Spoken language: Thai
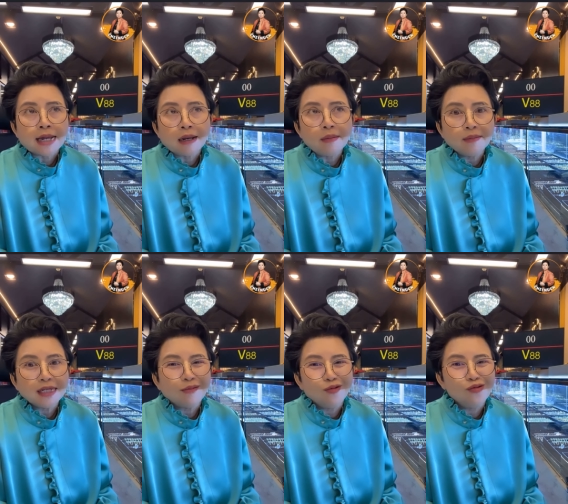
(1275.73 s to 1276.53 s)
จากนั้น
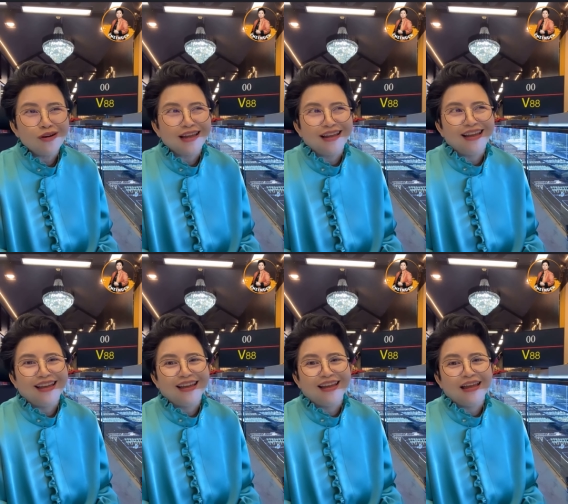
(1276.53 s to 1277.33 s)
มันไม่ใช่รู้เลย
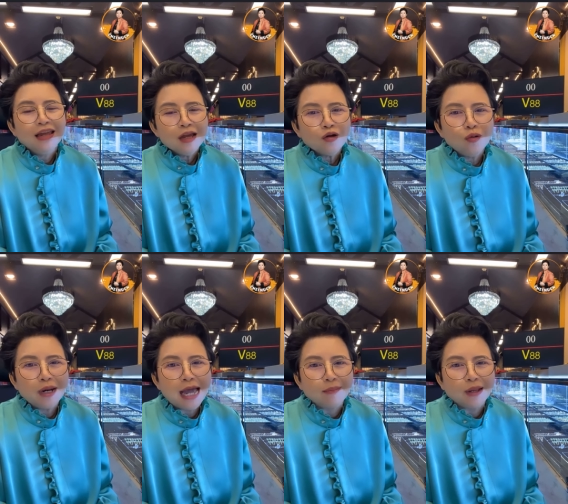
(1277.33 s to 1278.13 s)
เอ
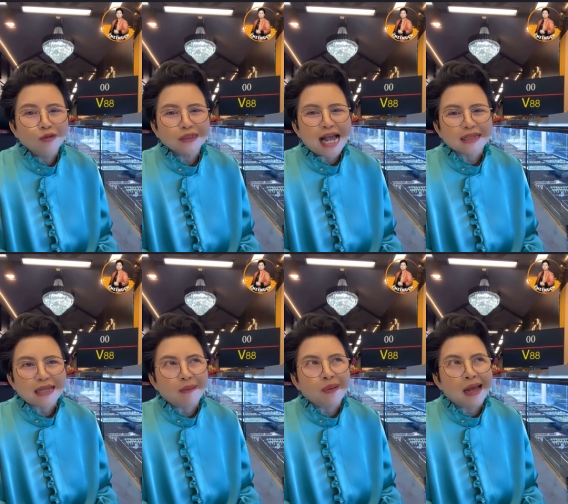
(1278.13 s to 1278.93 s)
กูมานั่งเป็นลูก
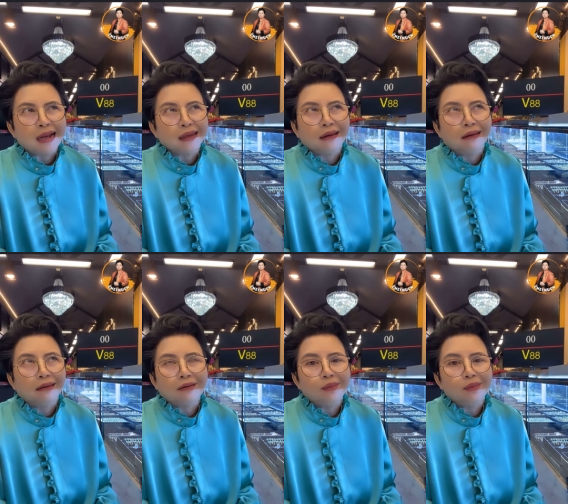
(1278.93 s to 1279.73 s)
จ้างสับผักนี่
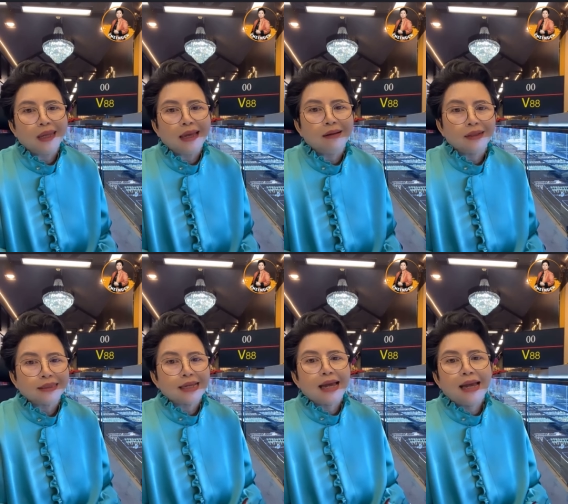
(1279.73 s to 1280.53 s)
เออกูไม่เอา
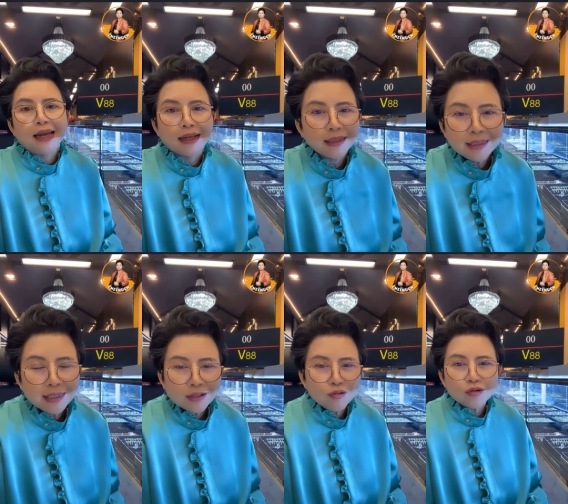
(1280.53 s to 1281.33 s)
เลยจ้า
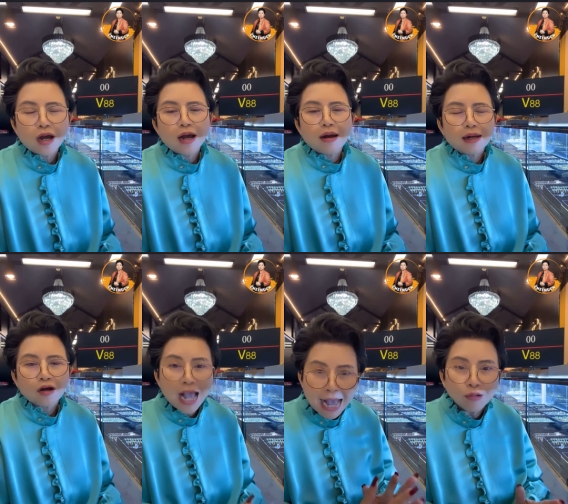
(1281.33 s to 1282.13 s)
กูก็
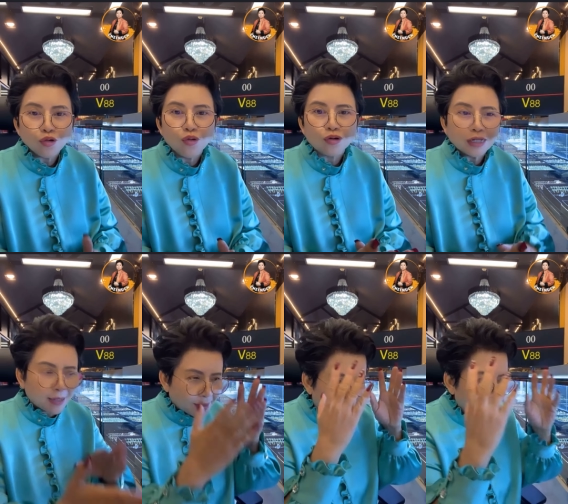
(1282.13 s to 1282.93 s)
ก็เอาอยู่
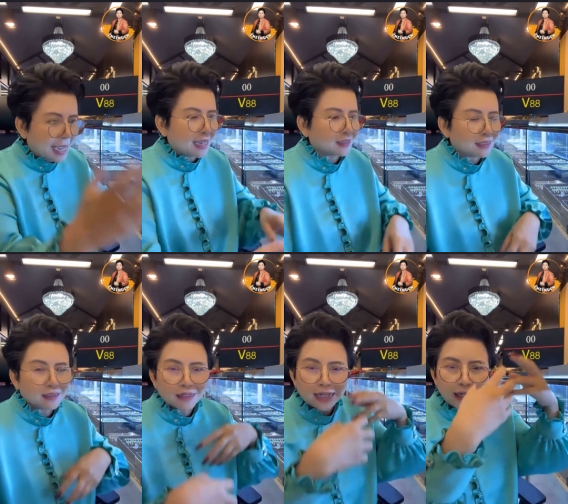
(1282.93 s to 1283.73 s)
ก็ยังไปทำงาน
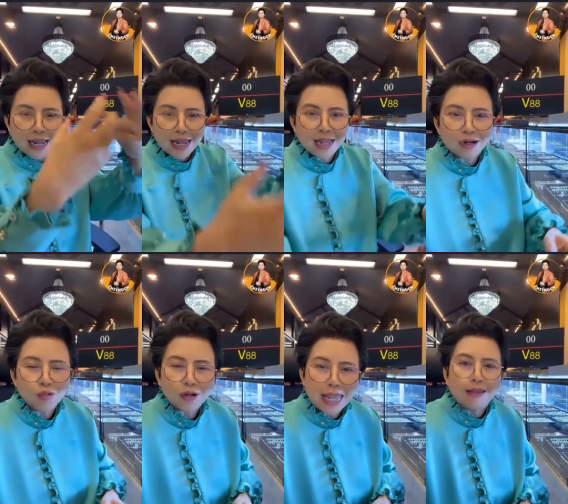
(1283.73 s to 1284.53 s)

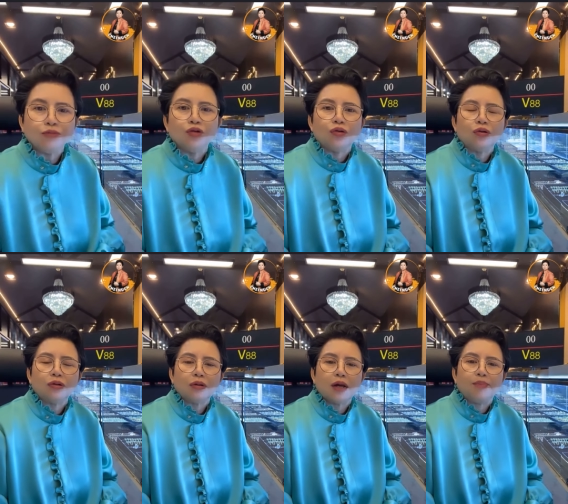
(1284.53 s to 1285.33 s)
อ่าโรงแรมอยู่
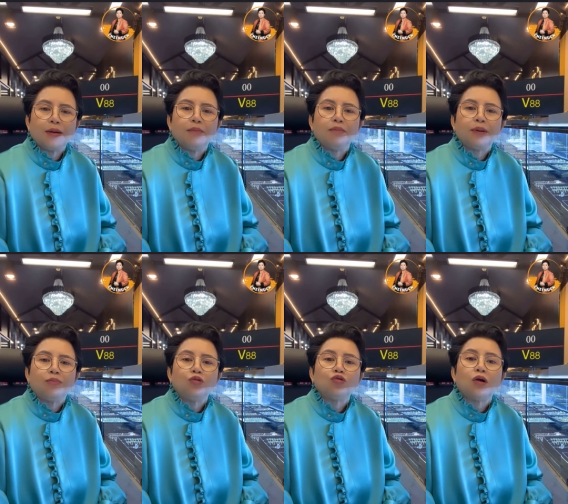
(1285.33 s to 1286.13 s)
เป็น
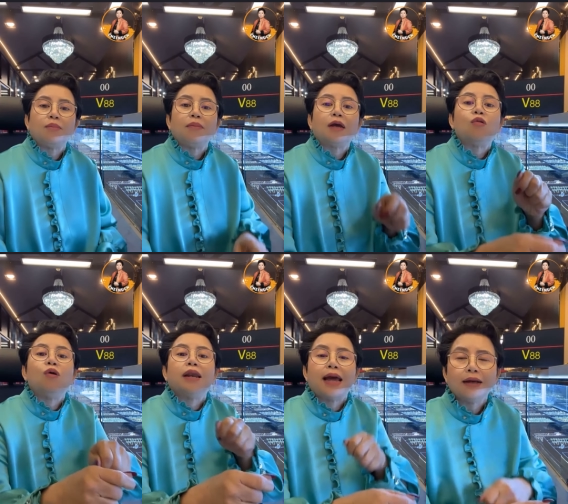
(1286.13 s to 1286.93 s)
เป็นผู้ช่วยแม่
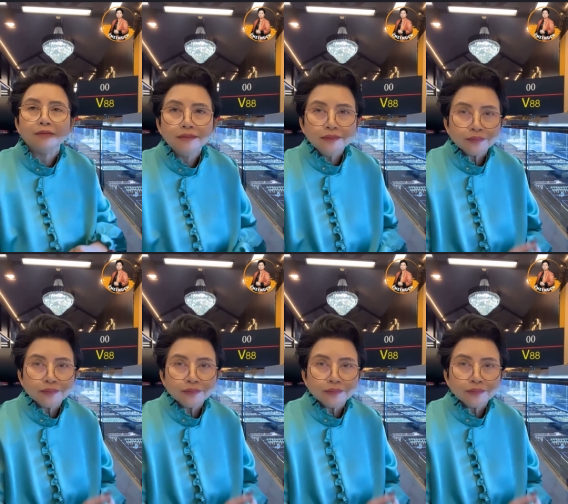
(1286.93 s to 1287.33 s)
ครัวนะ